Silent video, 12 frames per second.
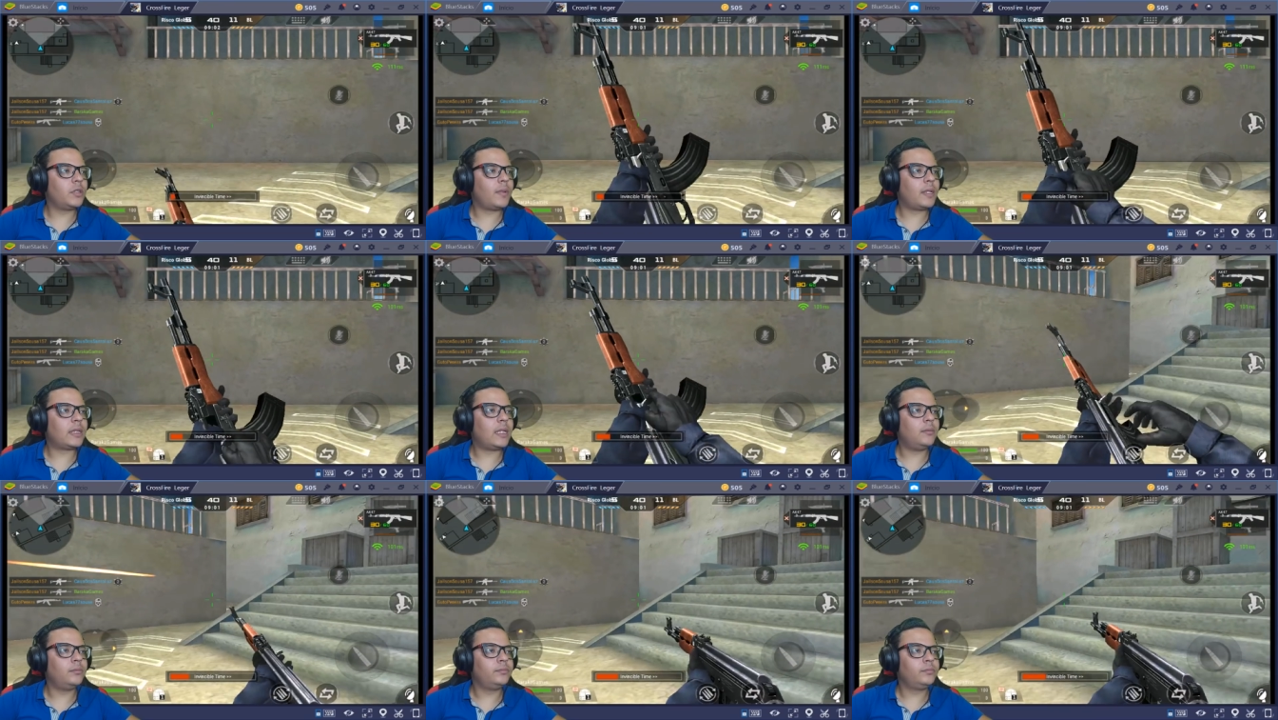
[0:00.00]

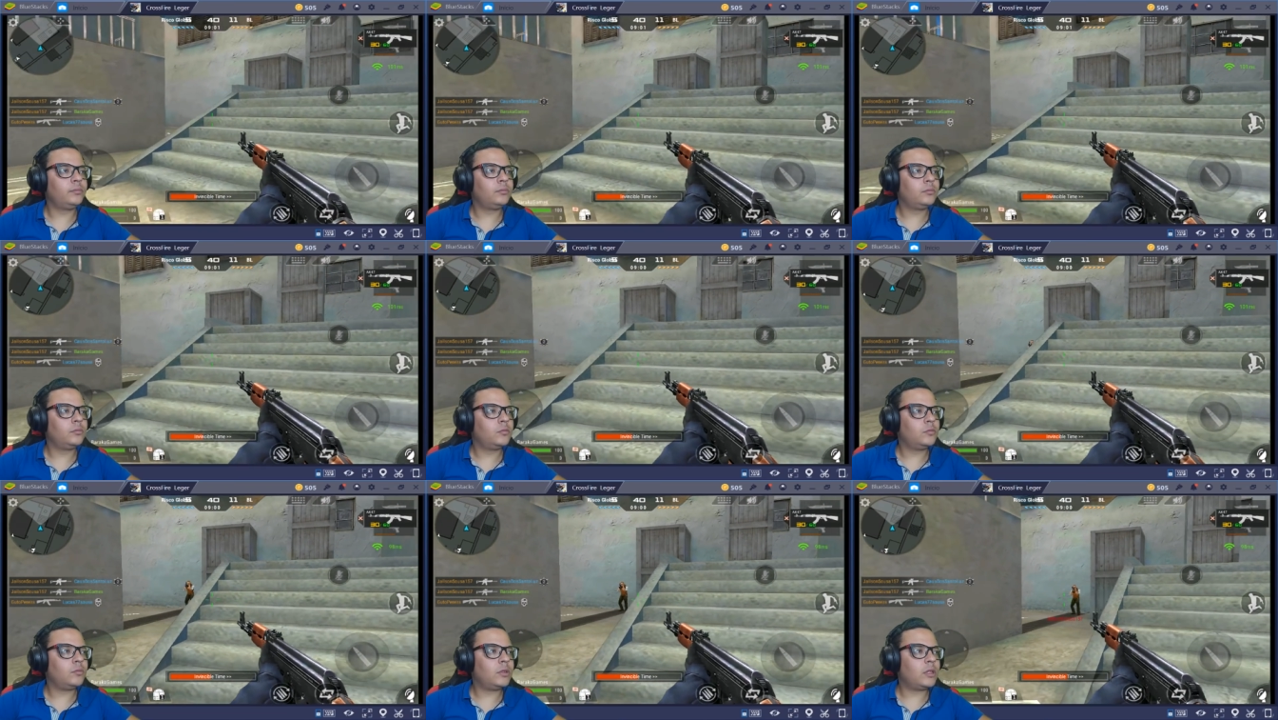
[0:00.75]
matar.
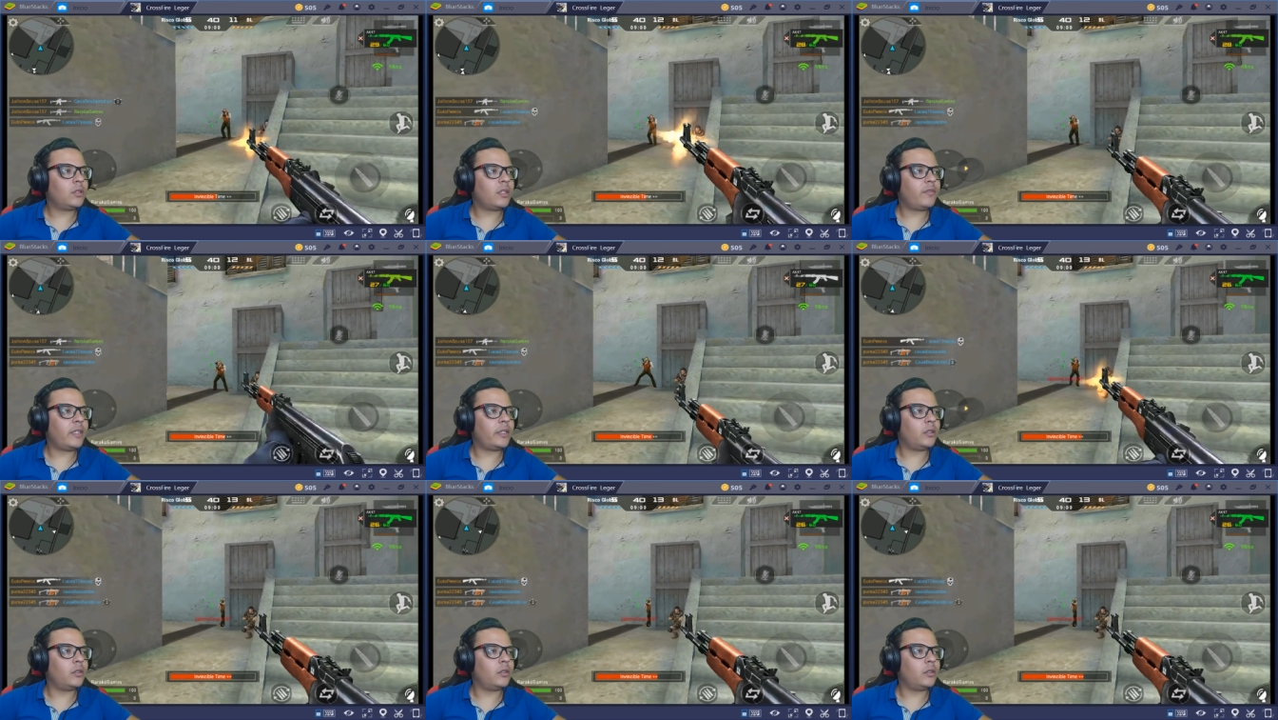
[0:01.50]
Agora vai, ó.